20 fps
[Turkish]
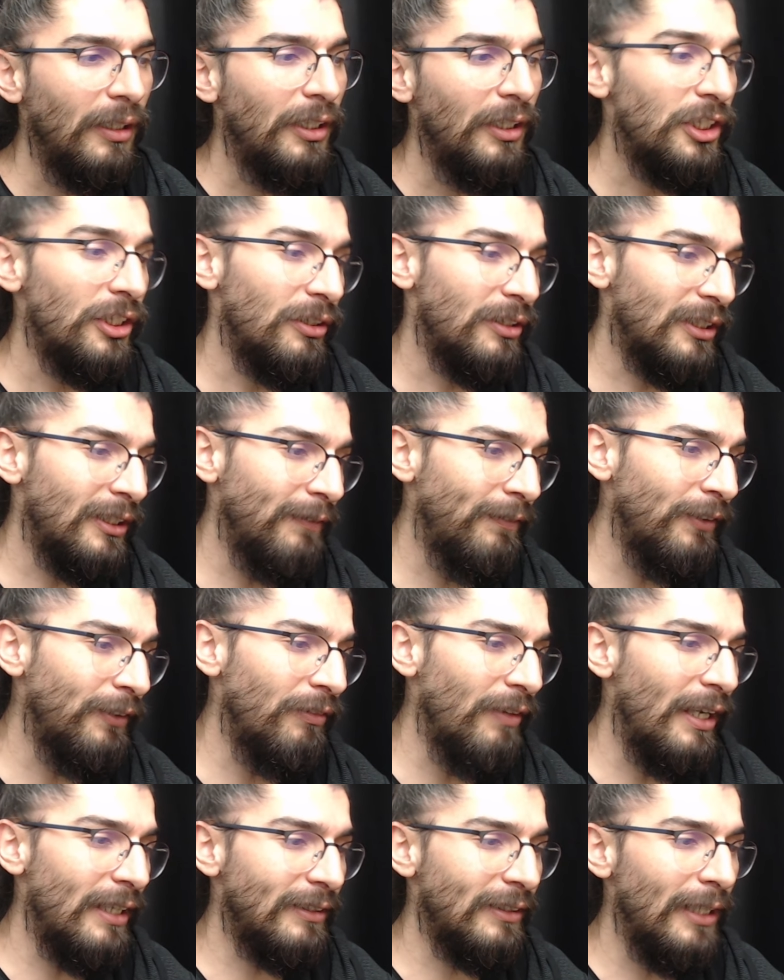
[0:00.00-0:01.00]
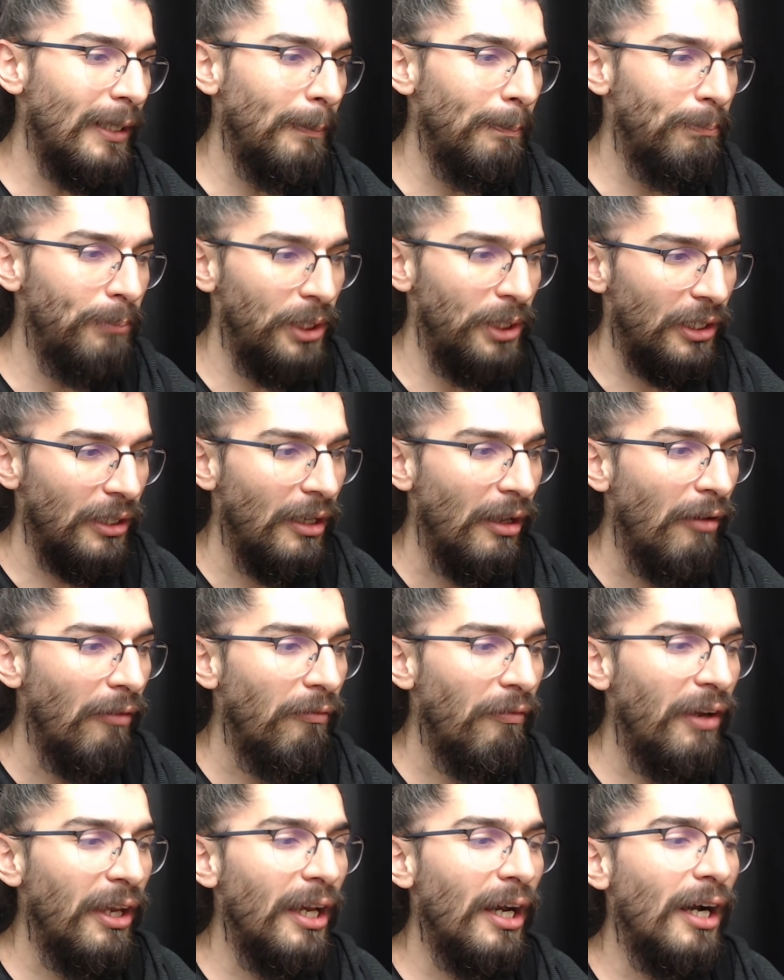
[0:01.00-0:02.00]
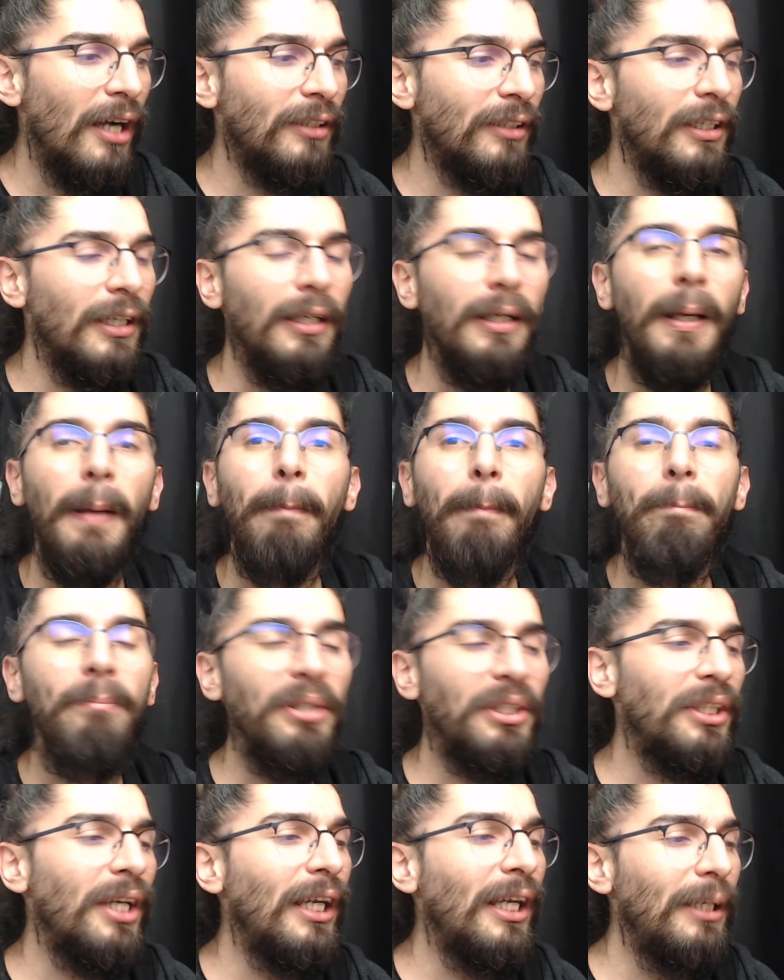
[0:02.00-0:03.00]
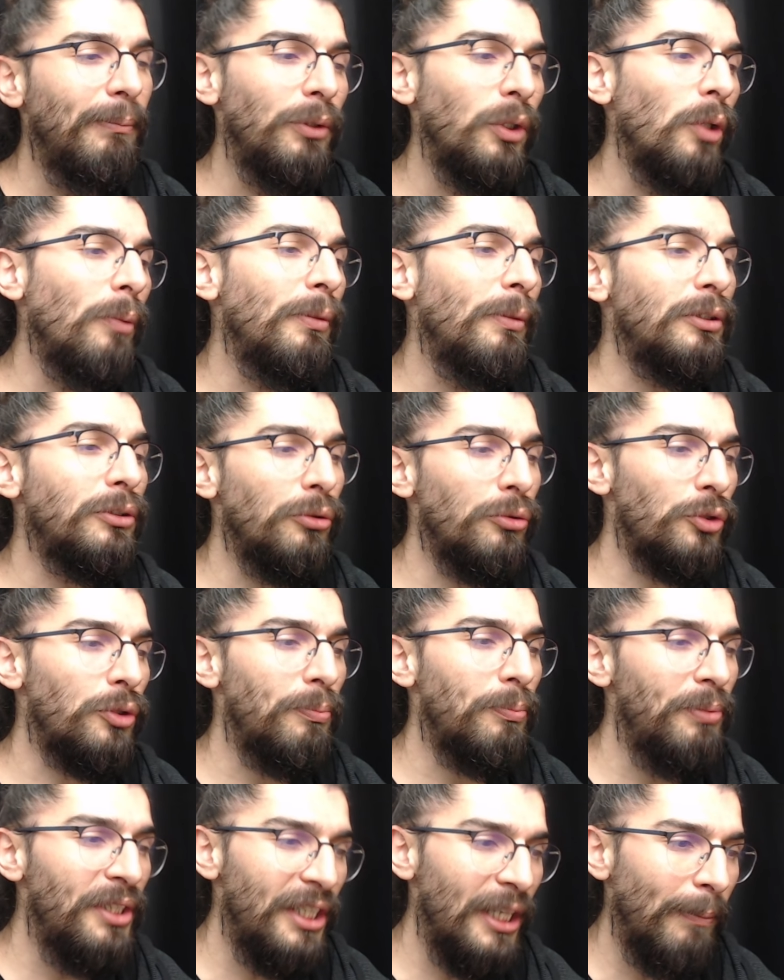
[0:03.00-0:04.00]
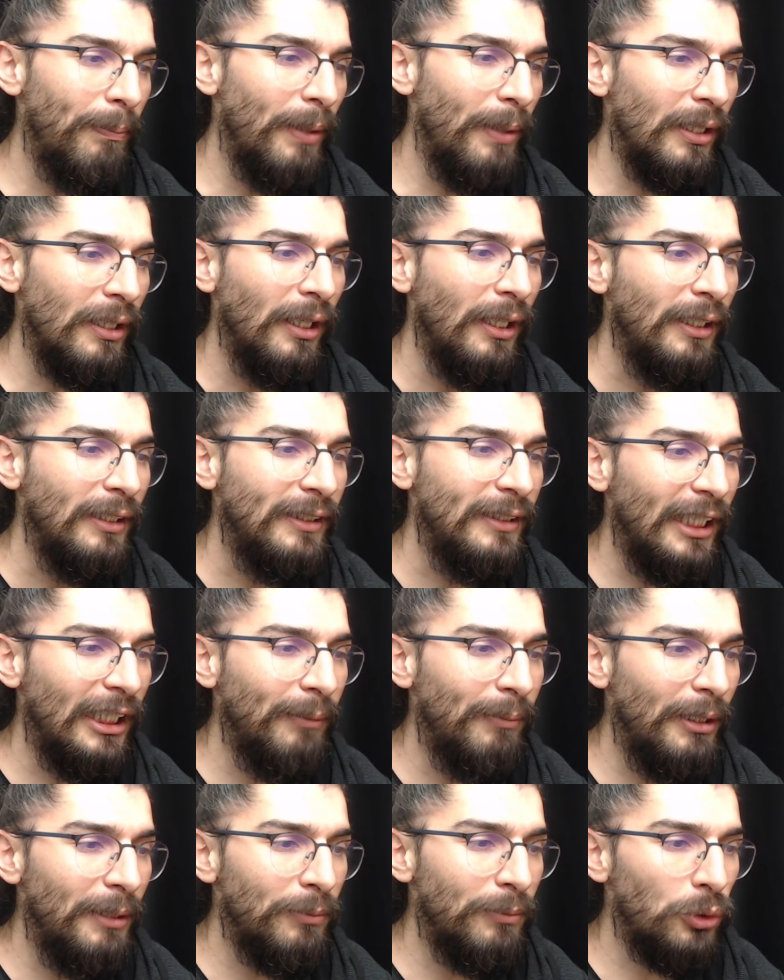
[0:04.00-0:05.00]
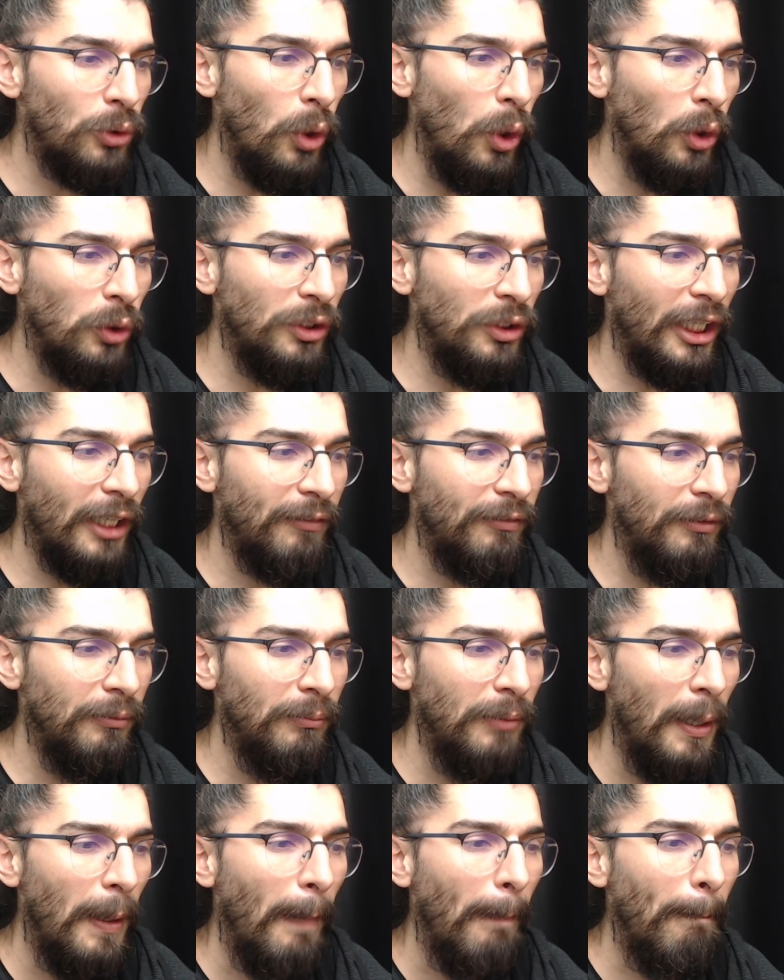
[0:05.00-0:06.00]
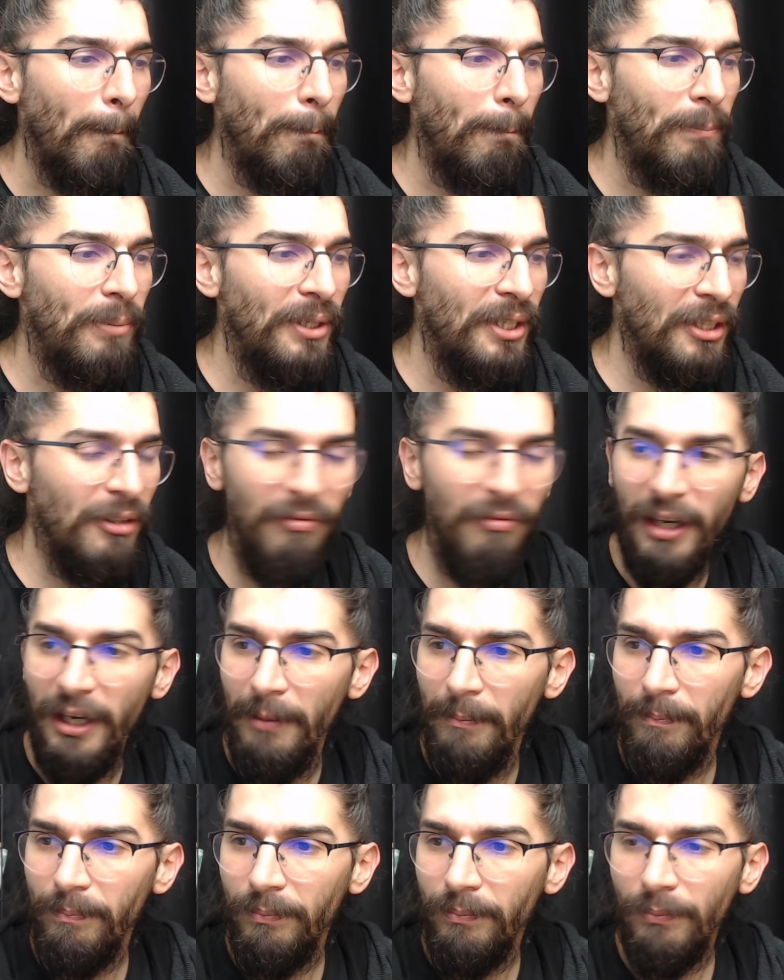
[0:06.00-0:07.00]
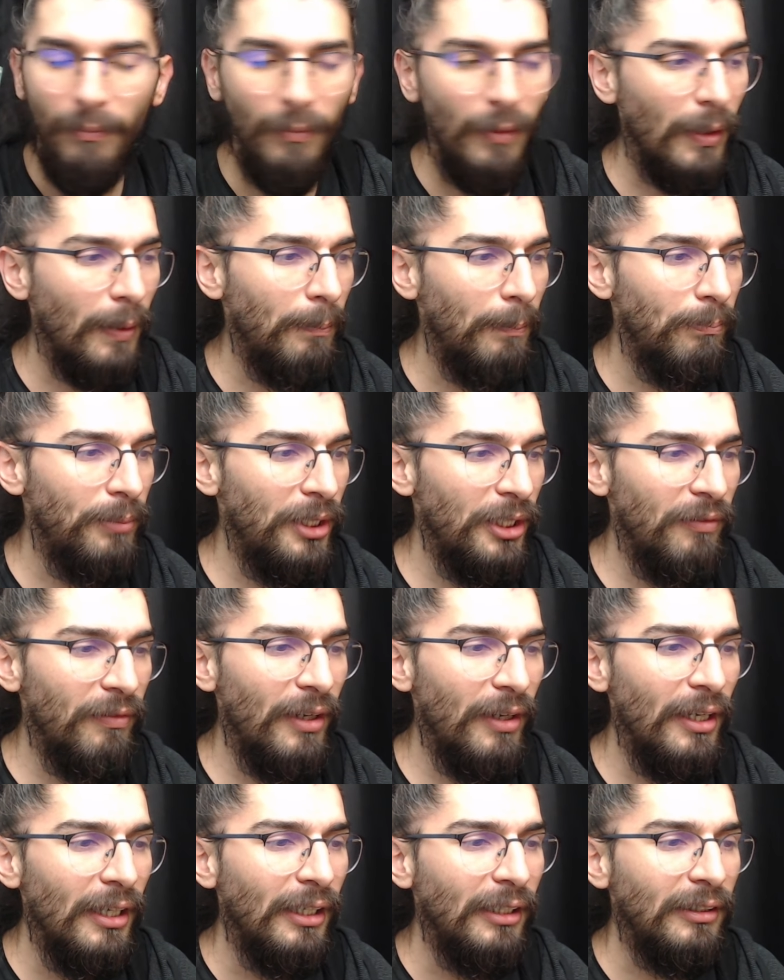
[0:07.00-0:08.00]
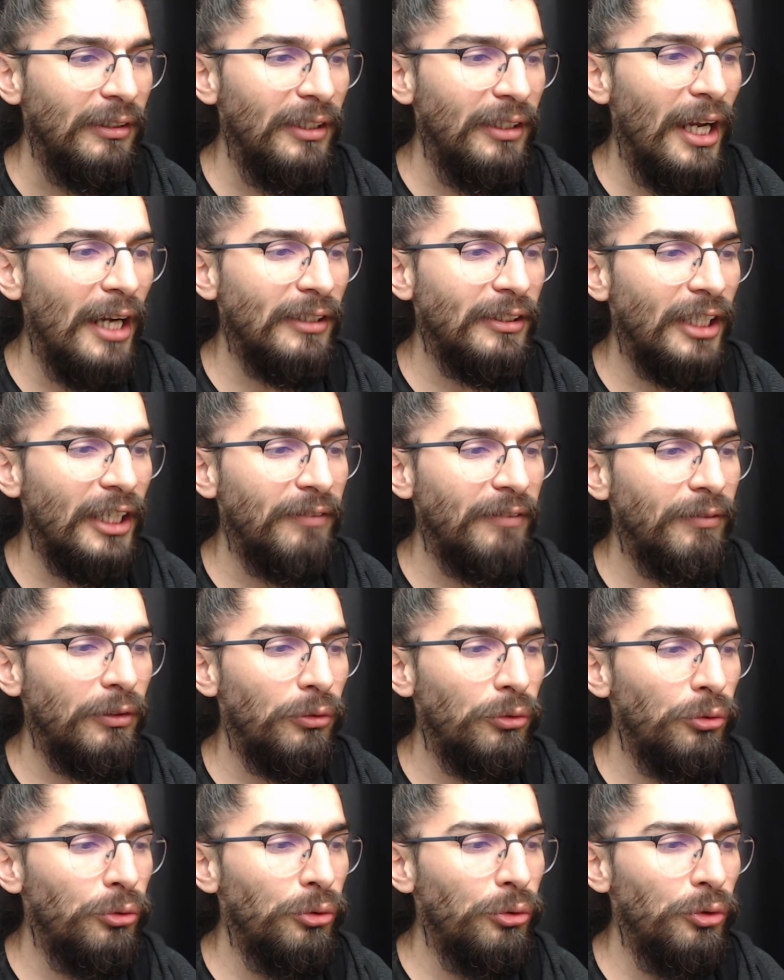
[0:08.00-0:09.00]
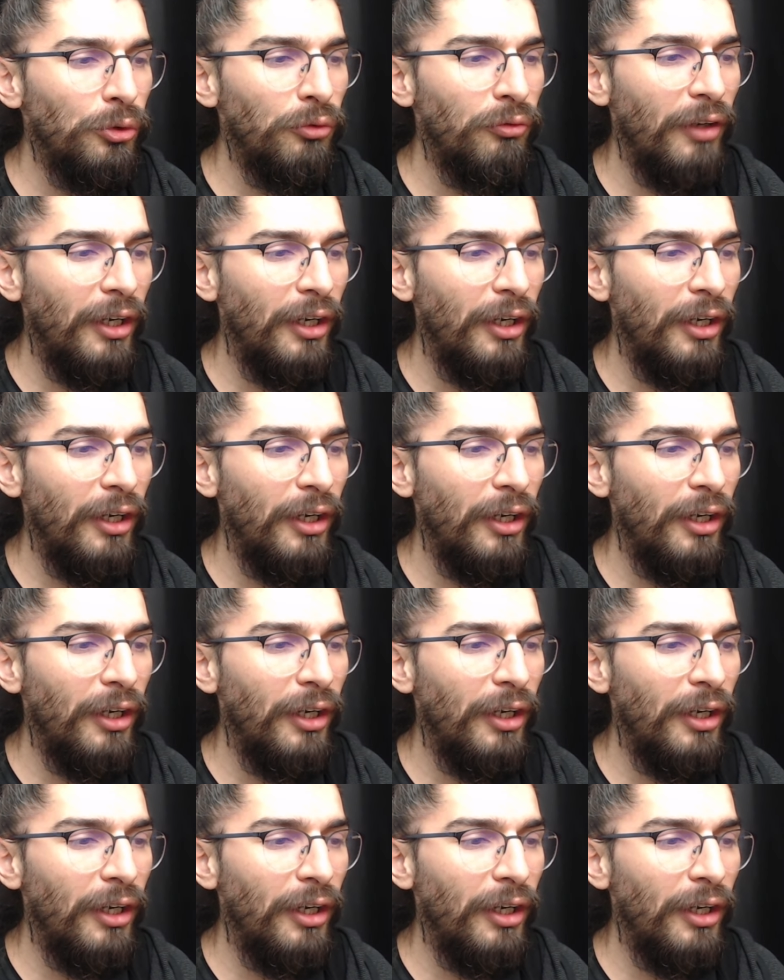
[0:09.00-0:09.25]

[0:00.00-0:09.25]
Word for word: Şimdi 0 versem 1 veya da bir tane 1 olma sonucu 1 yapar. Yani benim sol tarafım 1 ve 1 ve Diğer tarafında Q